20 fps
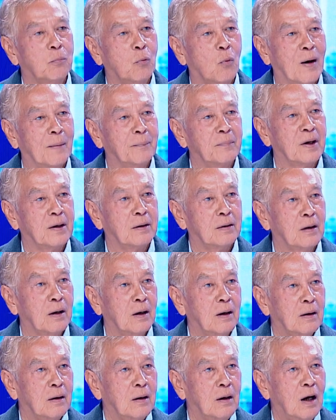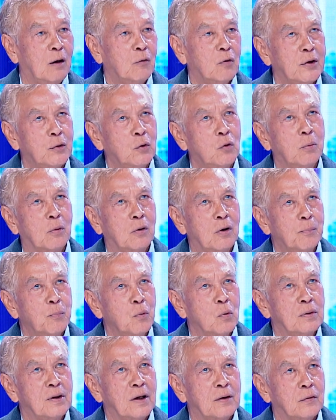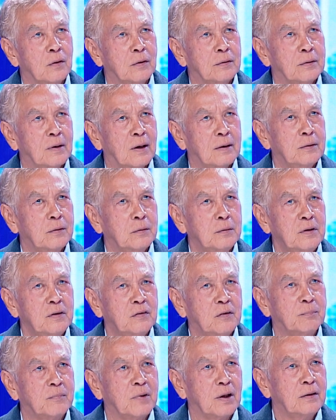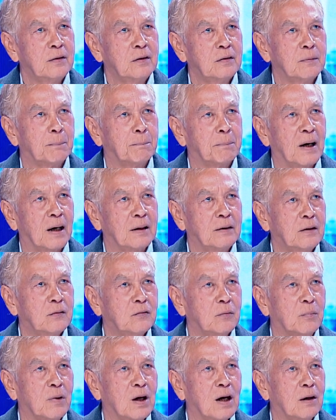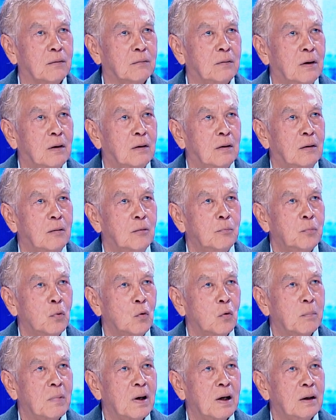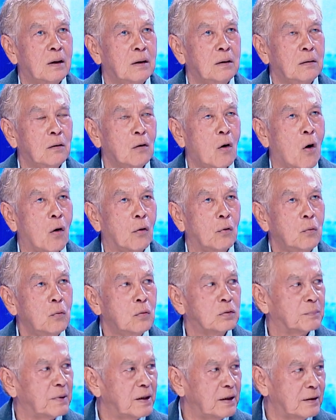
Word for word: บความเย็นอะโอคาโดผมก็ปลูกในตอนอายุ 27 28 29ลูกมาออกลูกเมื่อ